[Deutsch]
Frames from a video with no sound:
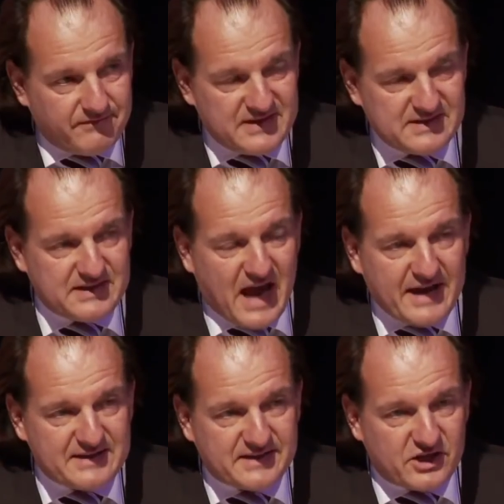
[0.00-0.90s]
wissen Sie,
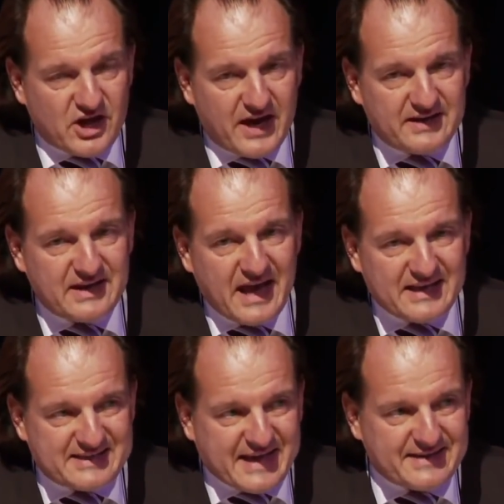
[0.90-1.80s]
eins ist entscheidend,
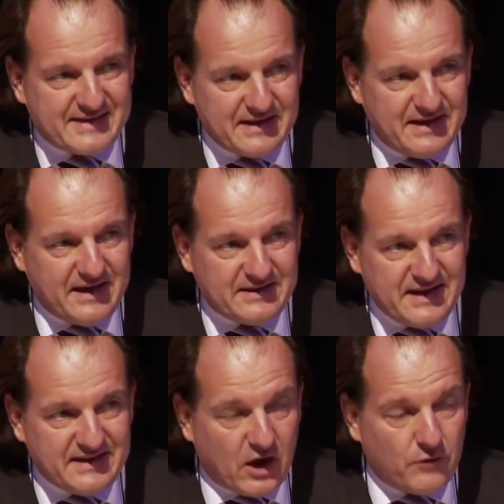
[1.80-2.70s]
satt
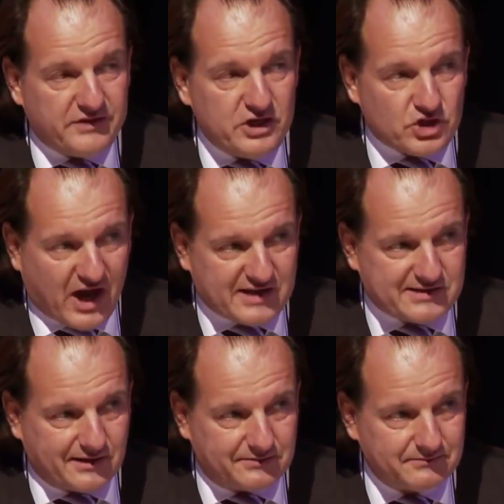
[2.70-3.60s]
geht nicht auf die
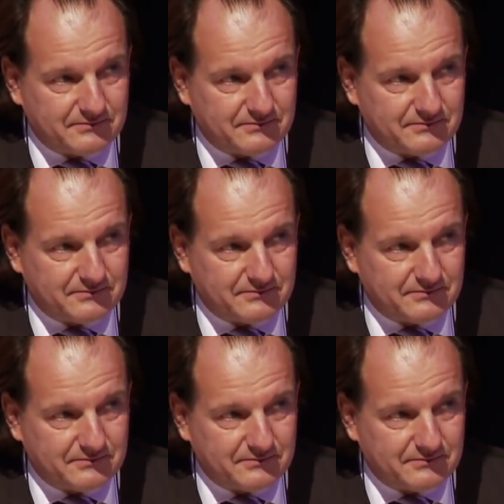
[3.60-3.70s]
Straße.